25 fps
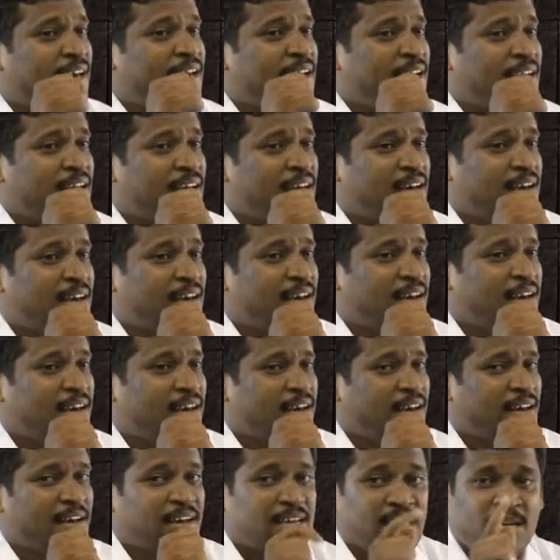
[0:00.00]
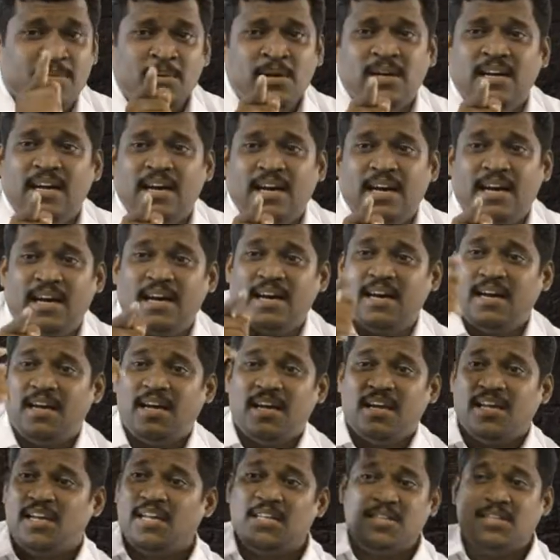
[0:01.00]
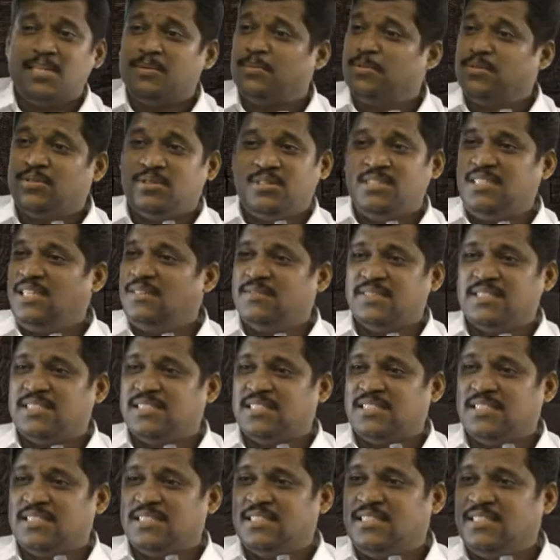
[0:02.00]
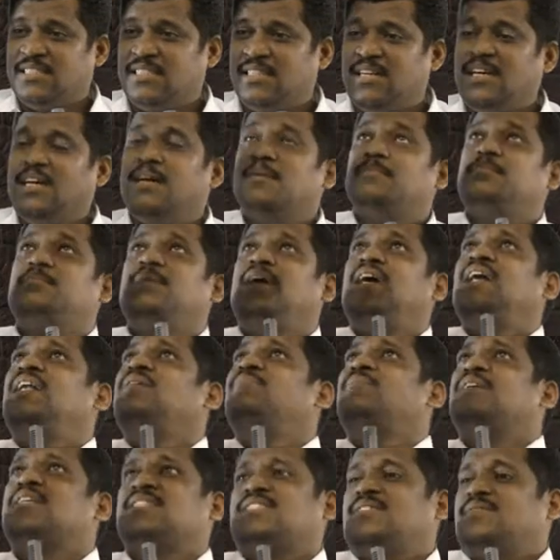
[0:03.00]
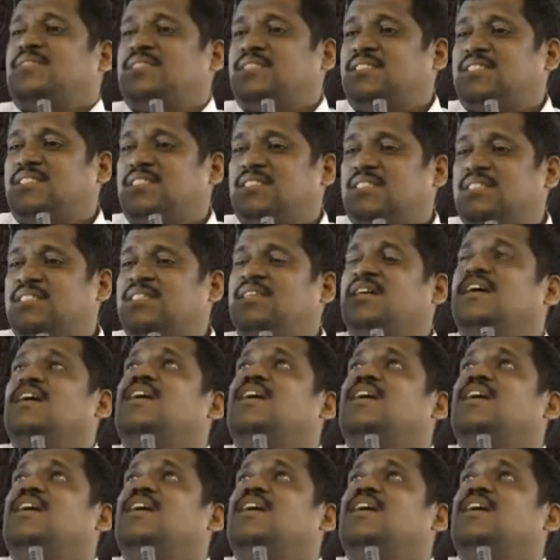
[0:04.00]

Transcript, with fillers: ஏன் இங்கே பாருங்க இந்த புத்தியை வச்சு மேல் மனசை வச்சு